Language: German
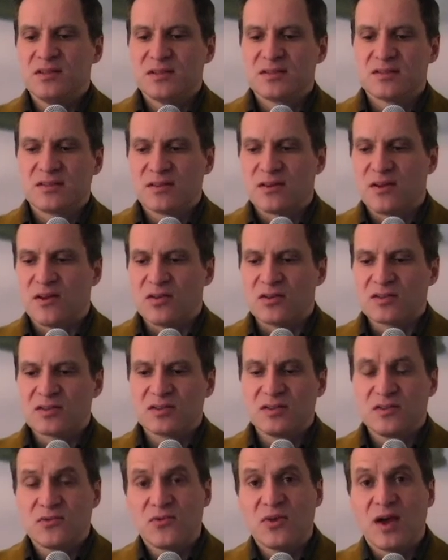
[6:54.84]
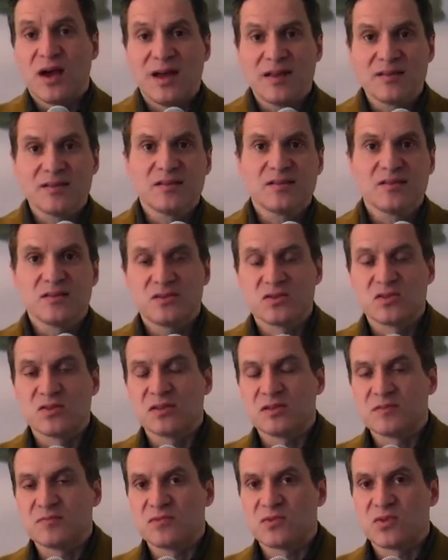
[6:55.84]
das dann aussieht für andere, die zu
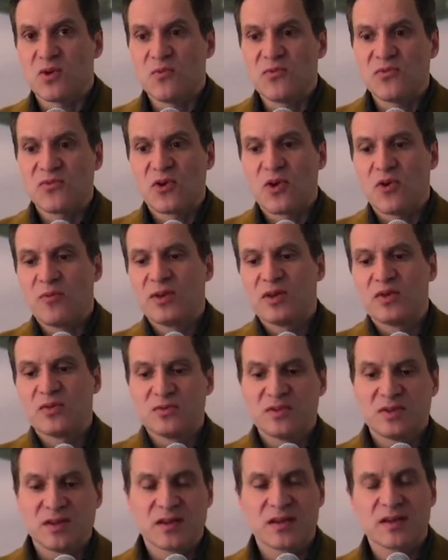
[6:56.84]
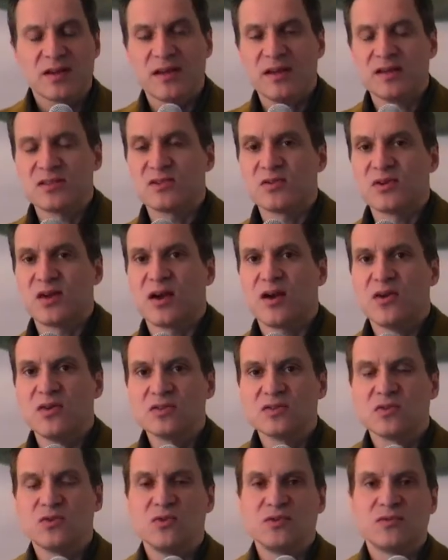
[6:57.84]
diesem Topf kommen und ihre Leistung
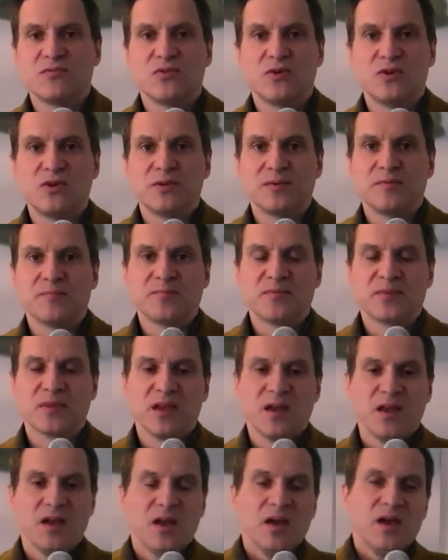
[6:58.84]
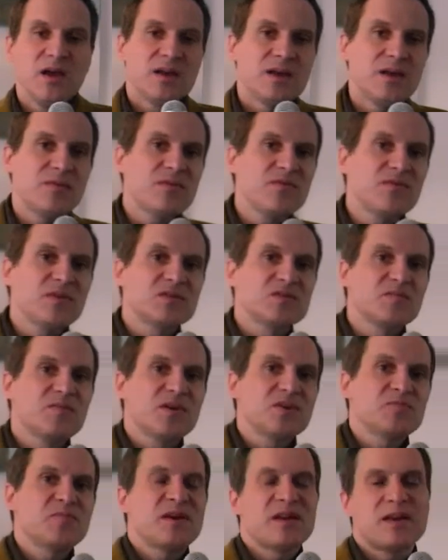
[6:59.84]
herausholen wollen. Nehmen wir zum
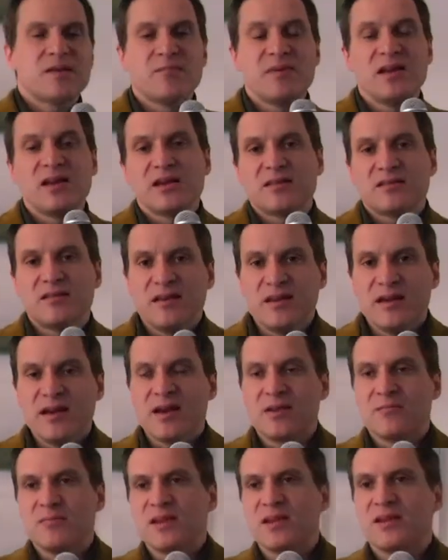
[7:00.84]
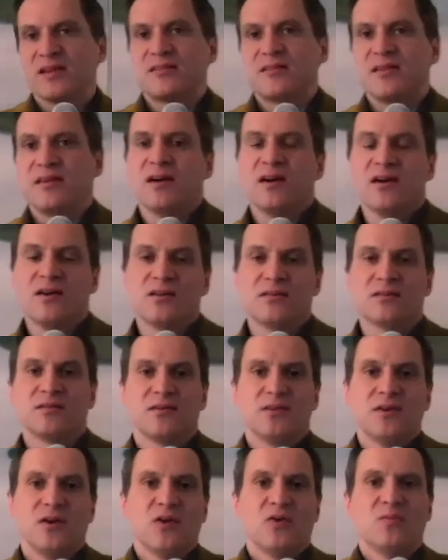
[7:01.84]
Beispiel einen Milliardär. Ein Milliardär hat
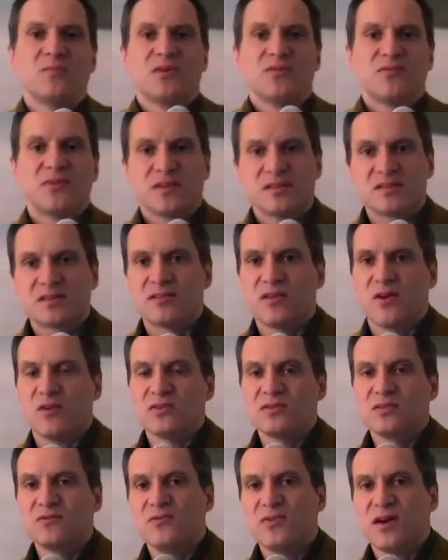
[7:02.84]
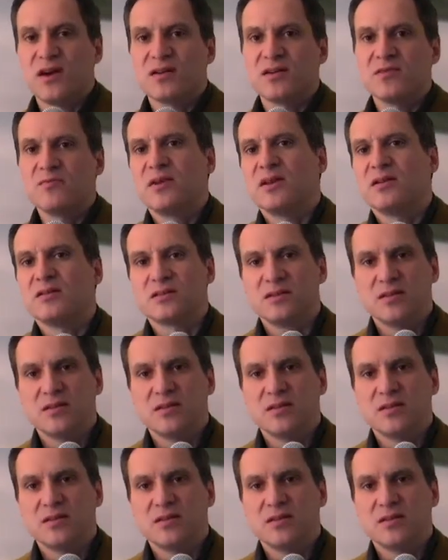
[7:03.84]
ungefähr das Tausendfache meines